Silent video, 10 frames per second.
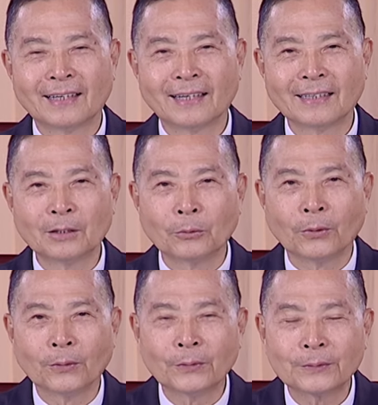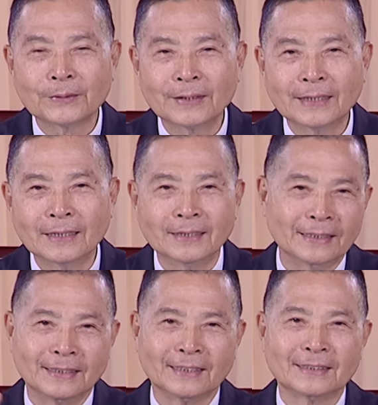哎，我二
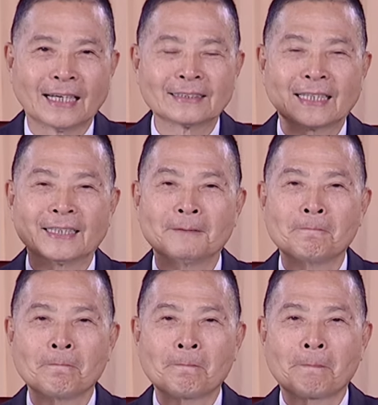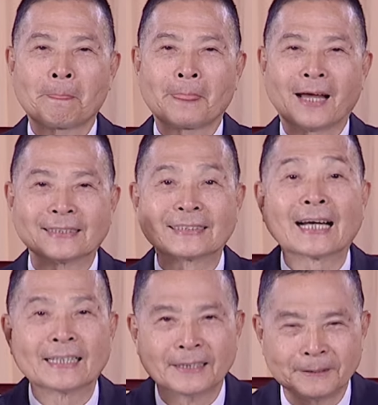女儿她在啊
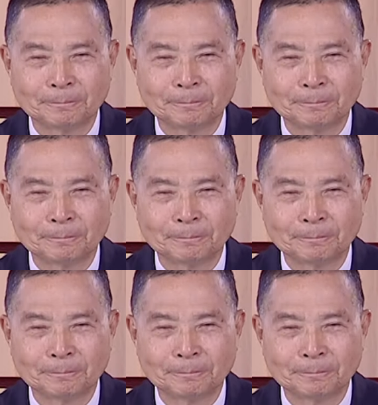上课，